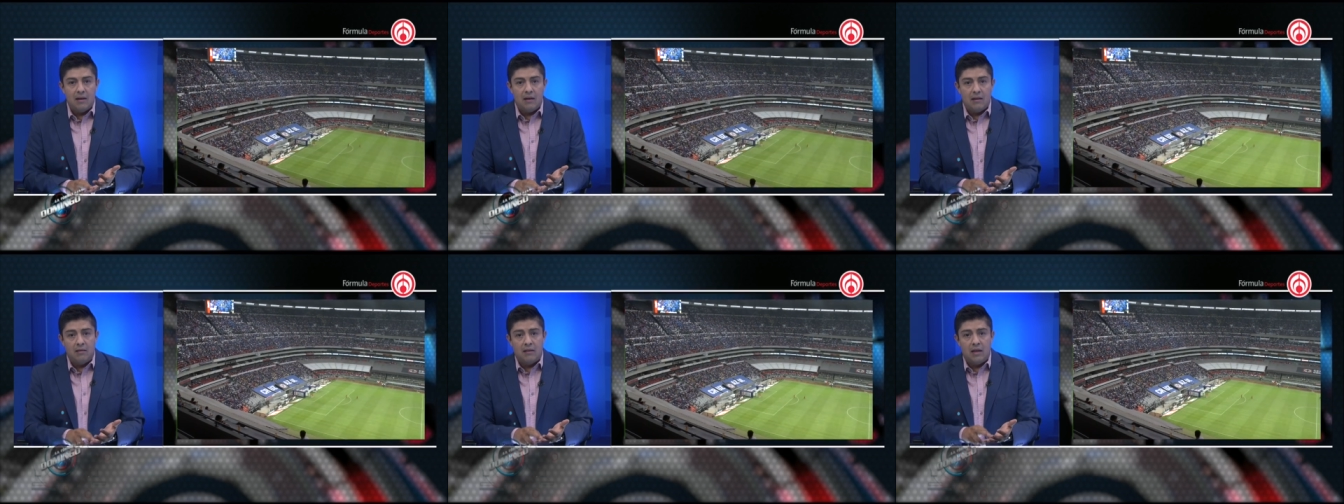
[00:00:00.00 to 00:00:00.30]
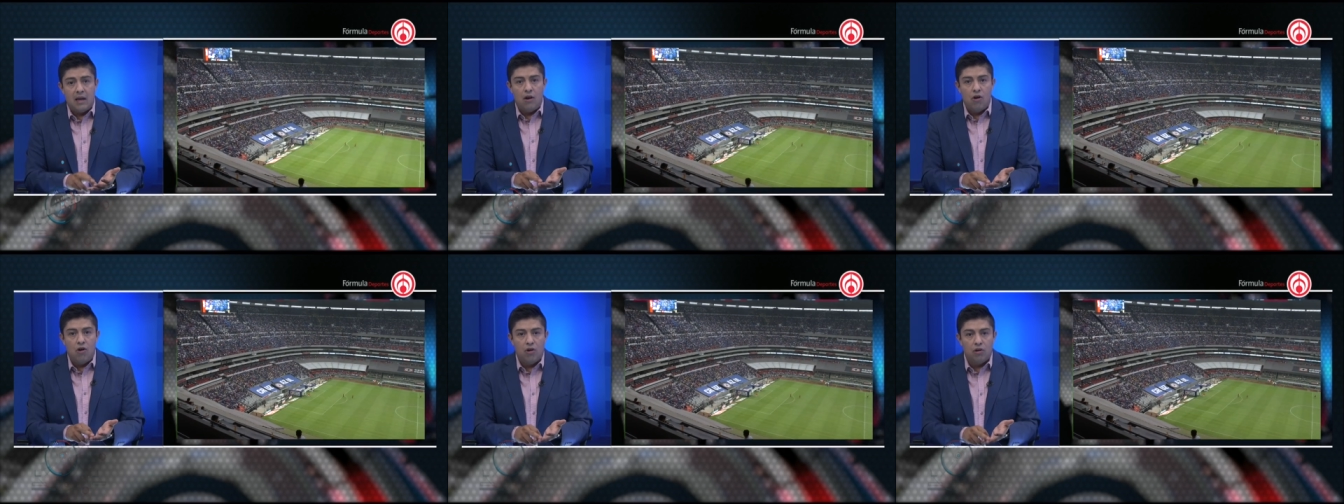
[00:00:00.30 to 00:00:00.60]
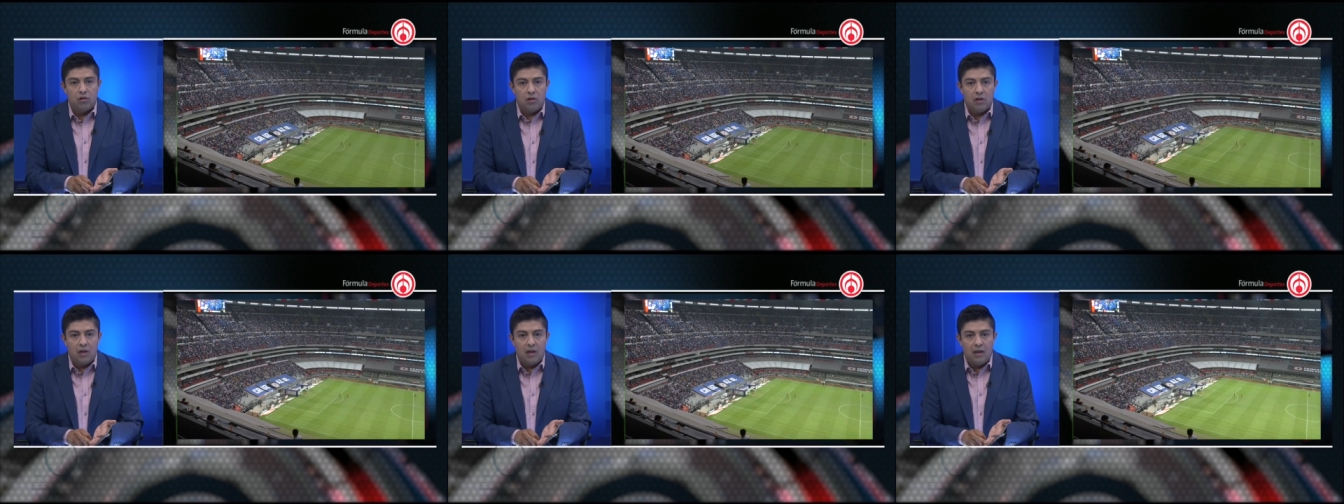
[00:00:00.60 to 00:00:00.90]
de
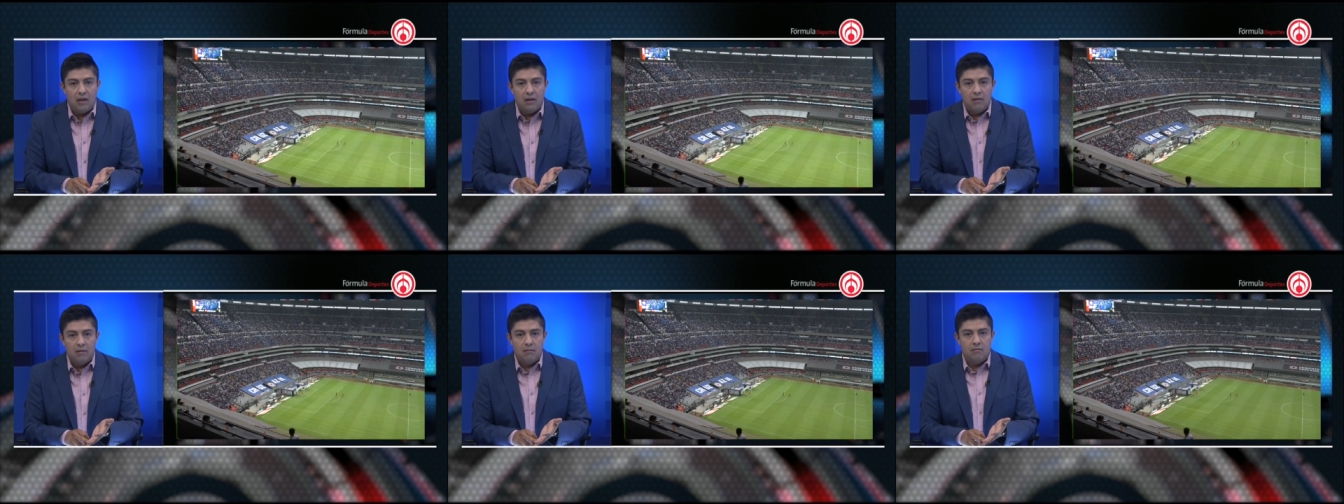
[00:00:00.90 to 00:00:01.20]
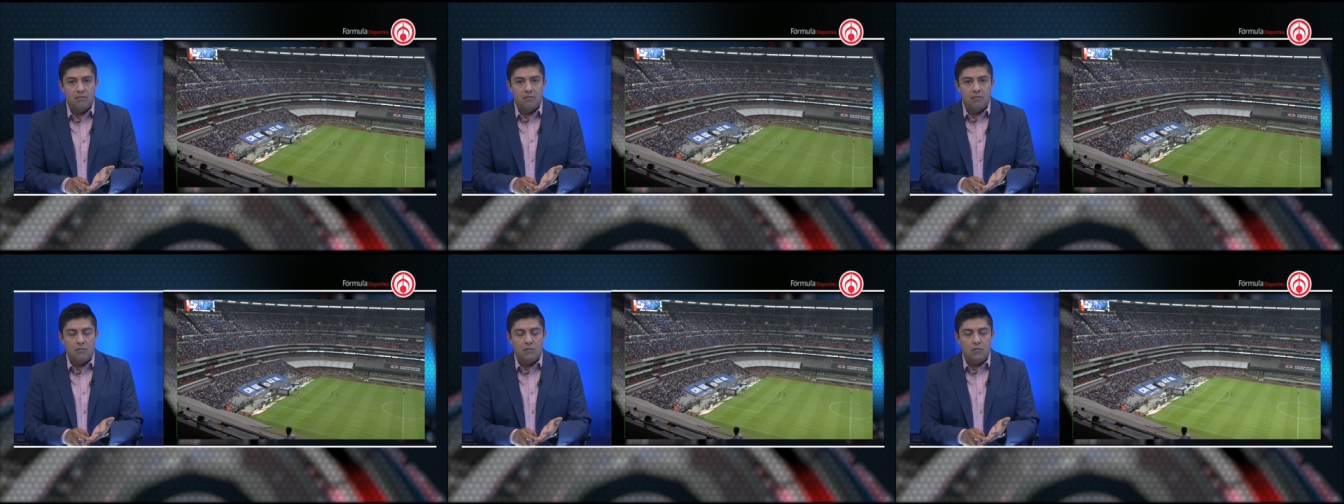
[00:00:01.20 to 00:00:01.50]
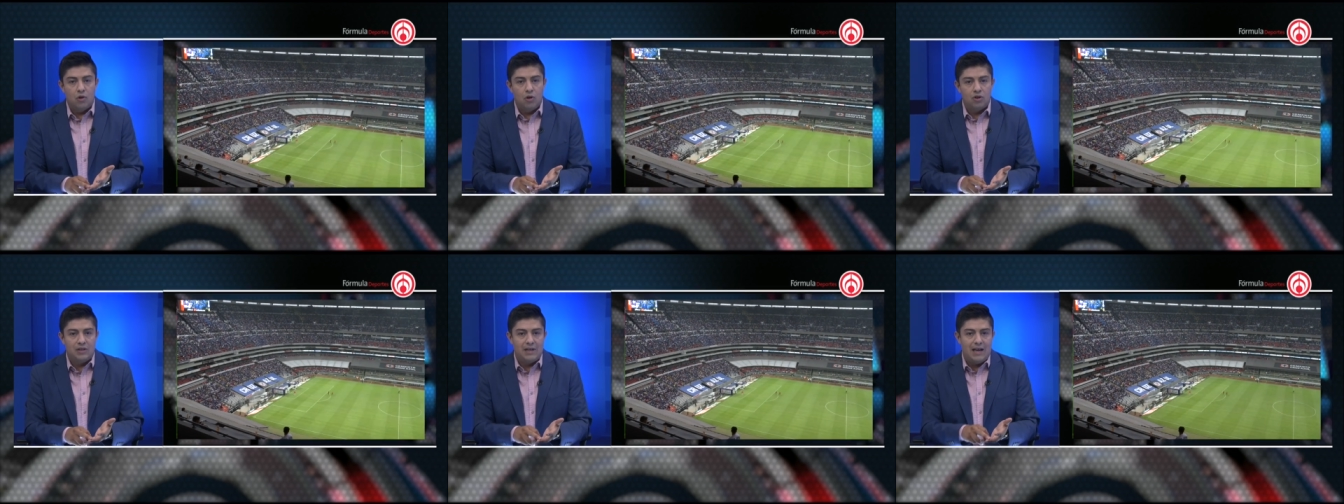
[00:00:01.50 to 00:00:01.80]
Lotti,
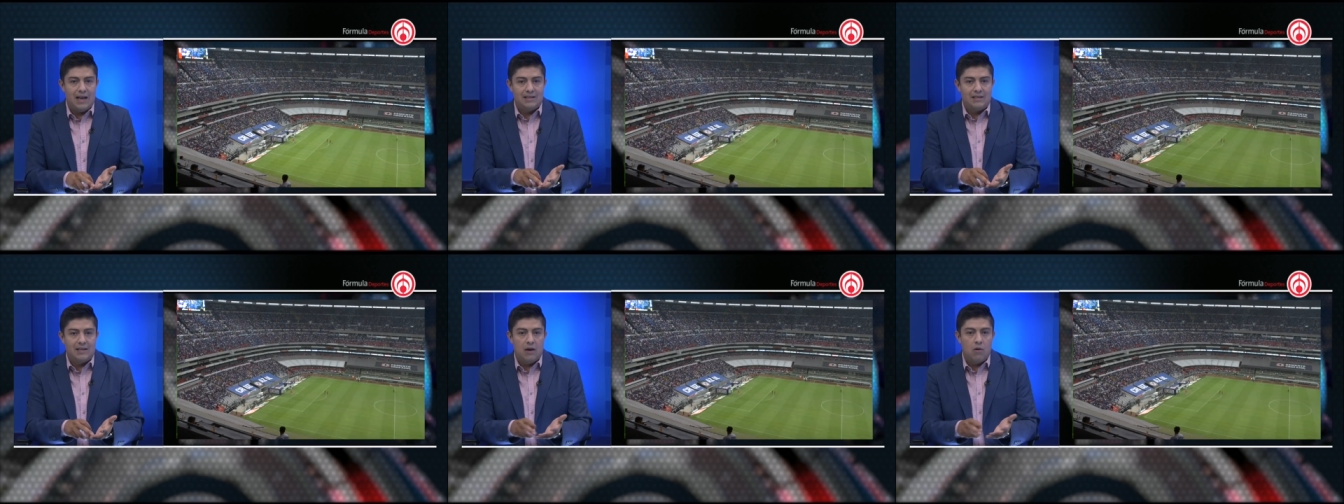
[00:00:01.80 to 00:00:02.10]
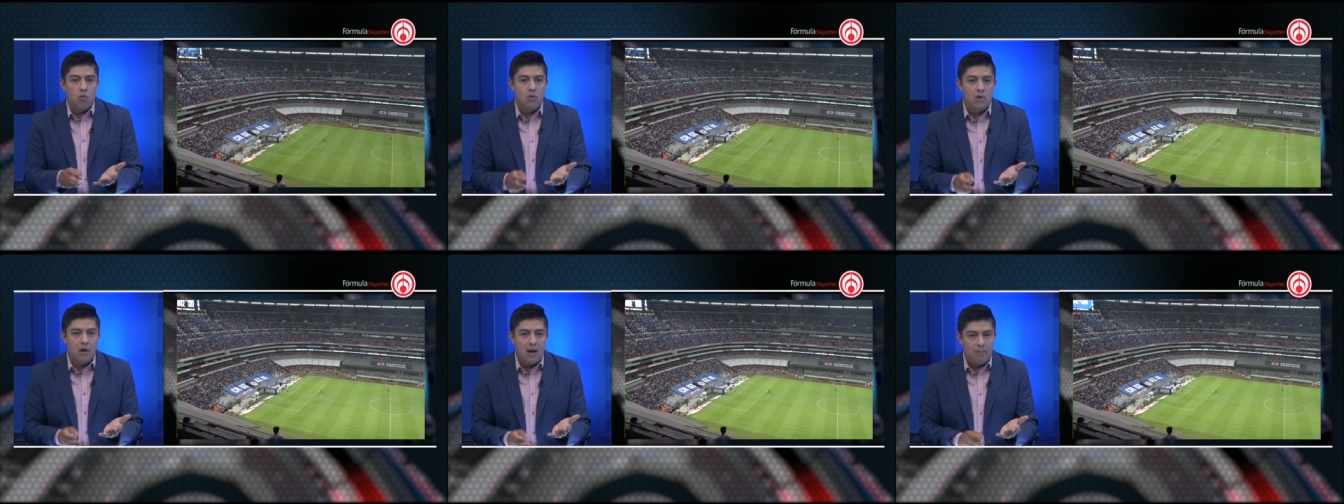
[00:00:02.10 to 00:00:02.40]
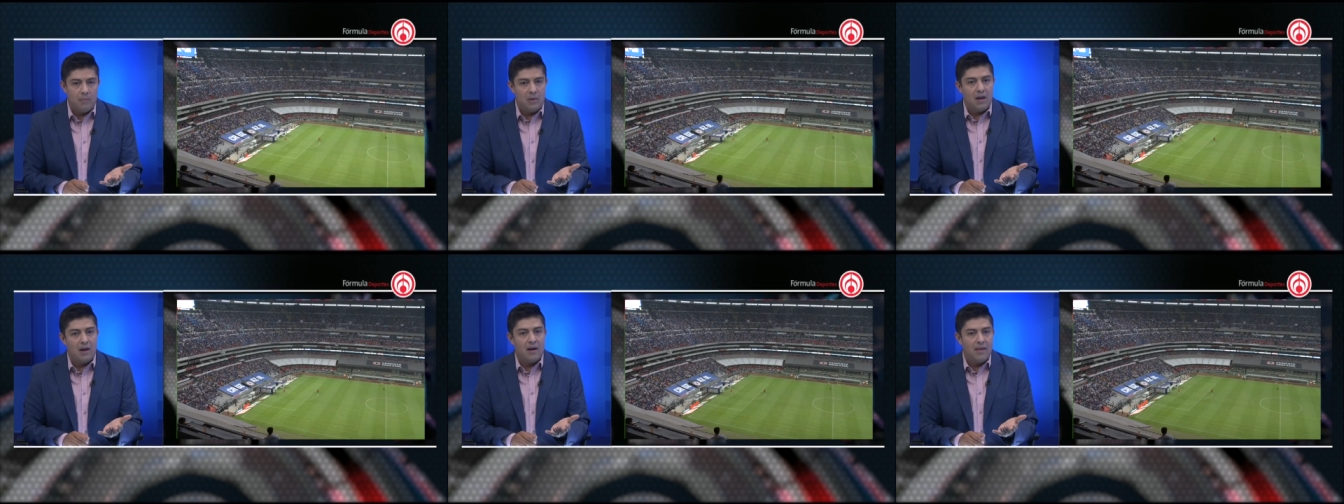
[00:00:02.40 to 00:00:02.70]
no se hace una
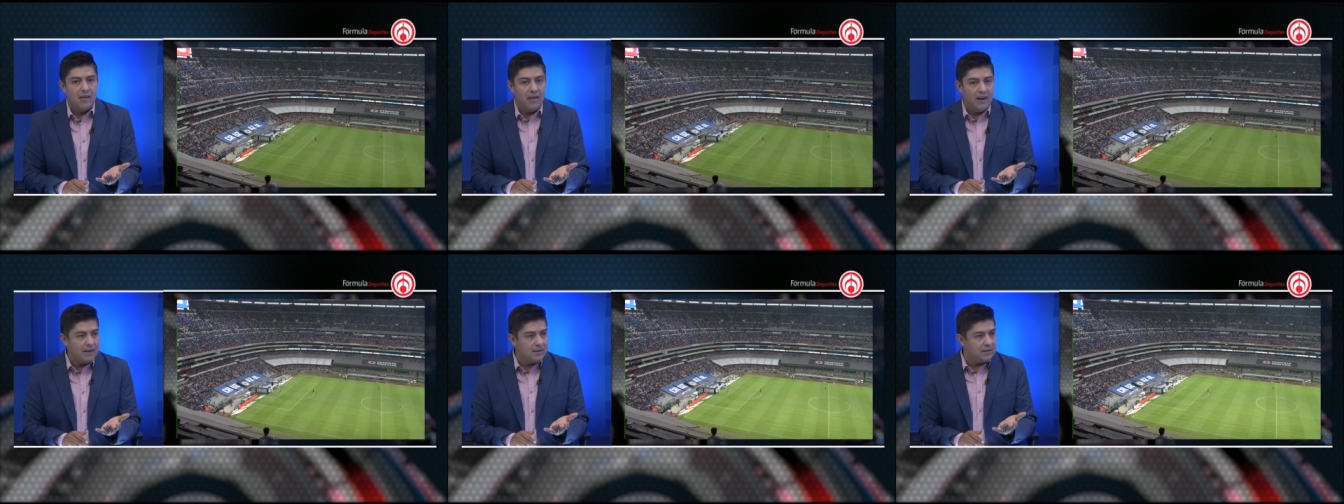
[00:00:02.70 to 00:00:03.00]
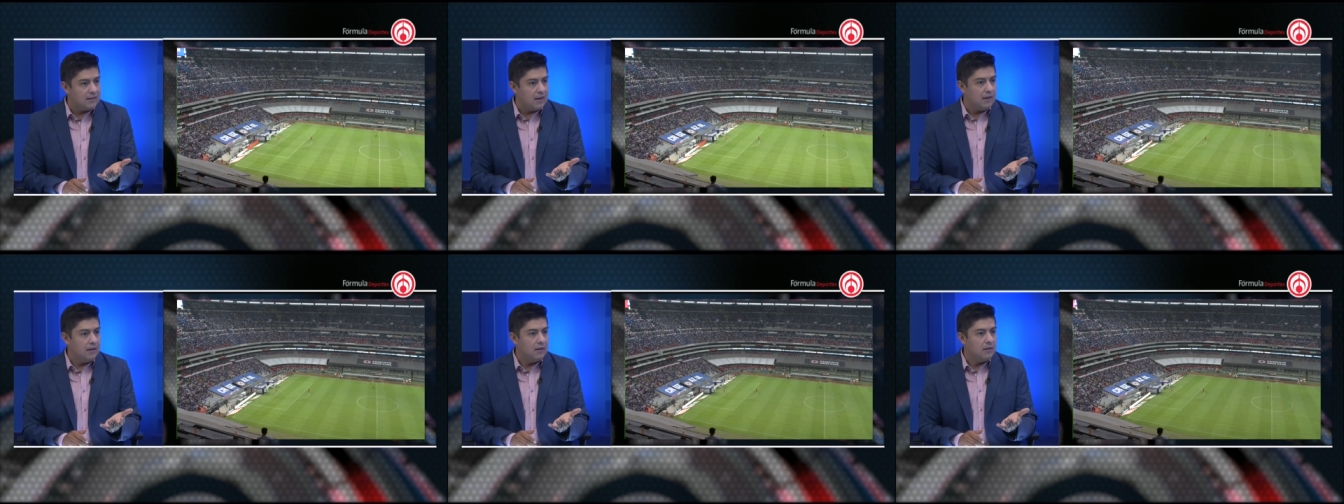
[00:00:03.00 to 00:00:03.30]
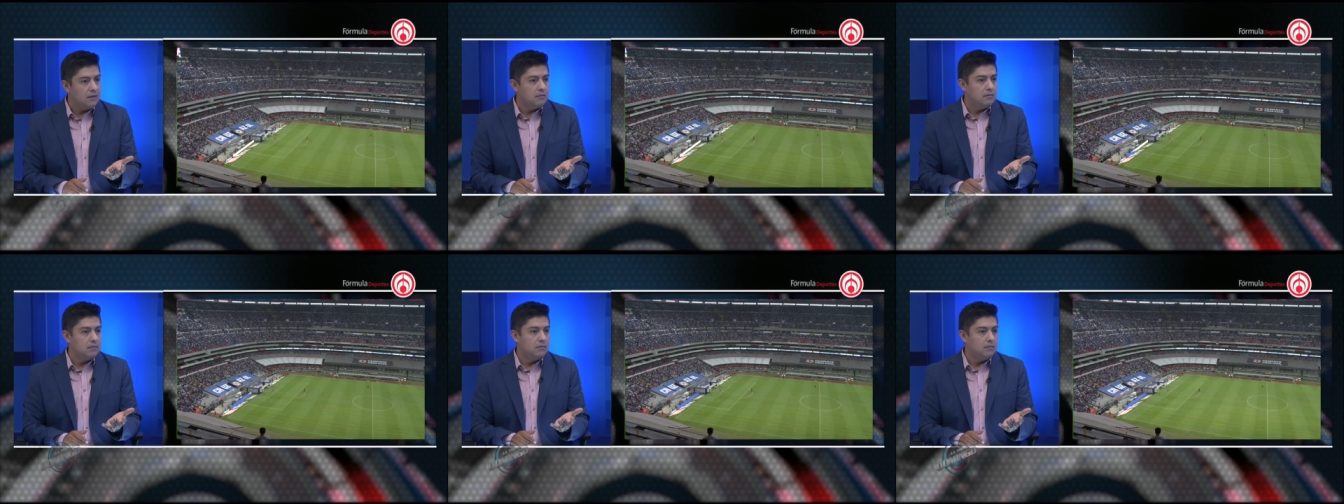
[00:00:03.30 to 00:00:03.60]
pierna derecha. Eh.
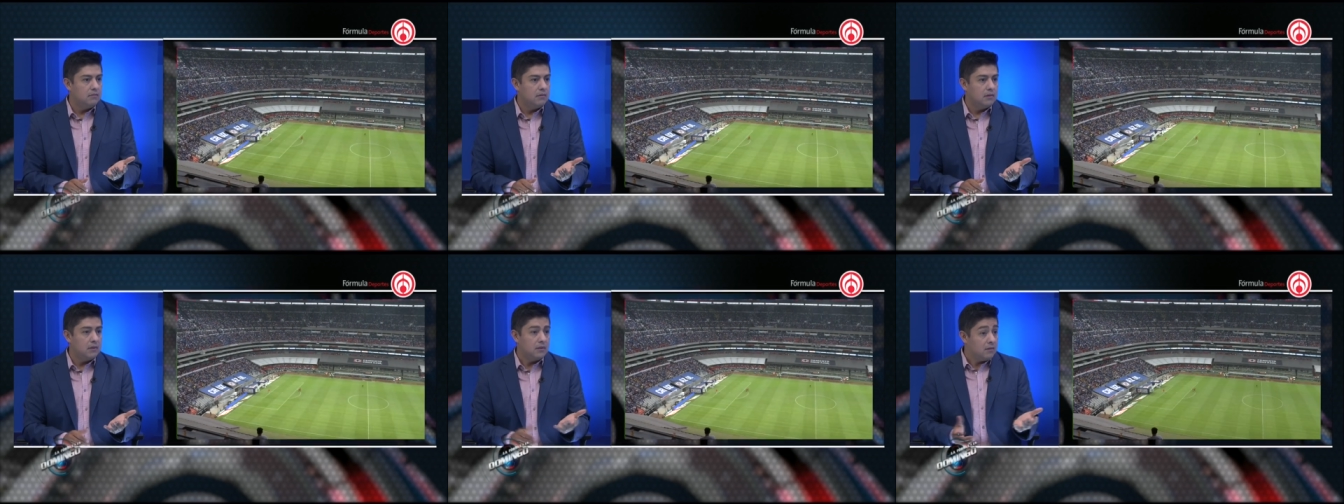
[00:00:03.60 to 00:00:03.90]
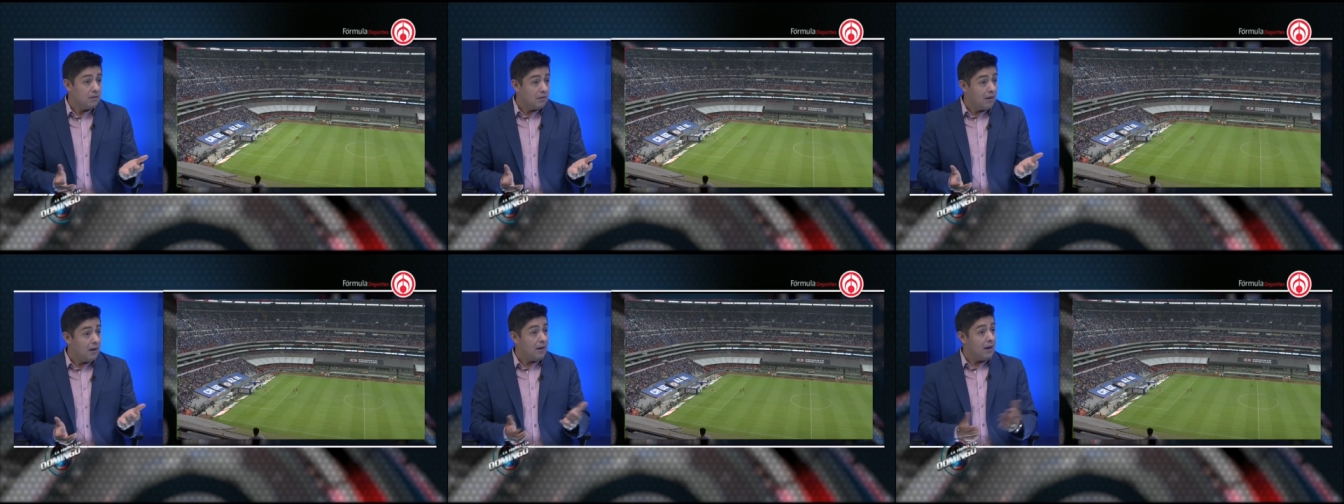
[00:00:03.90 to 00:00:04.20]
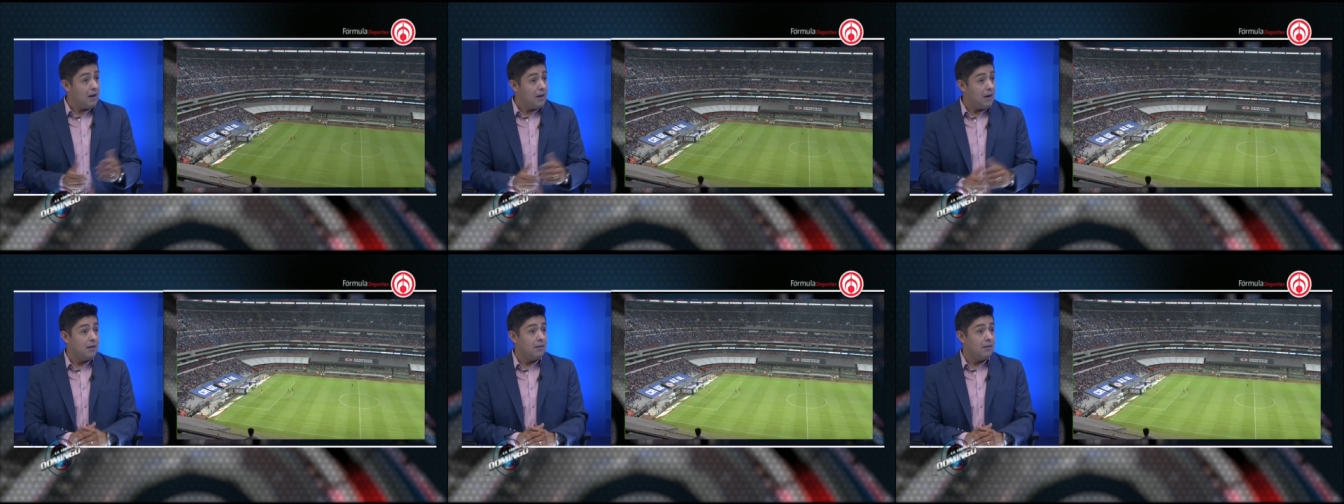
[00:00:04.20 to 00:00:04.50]
Eso es una realidad.